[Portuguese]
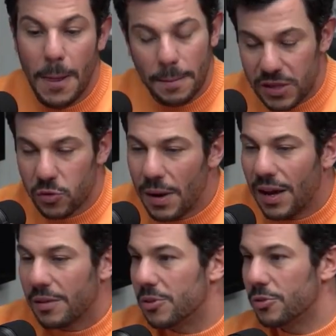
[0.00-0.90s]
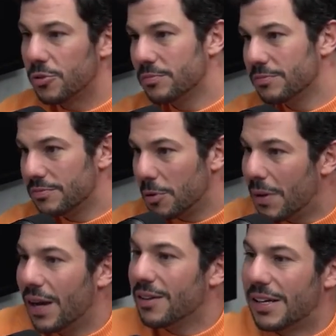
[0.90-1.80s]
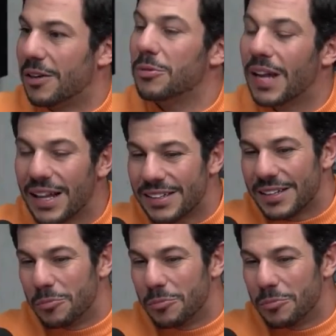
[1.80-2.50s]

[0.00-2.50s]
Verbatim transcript: Mas foi um baque, bicho. Foi um baque, cara, do nada, cara.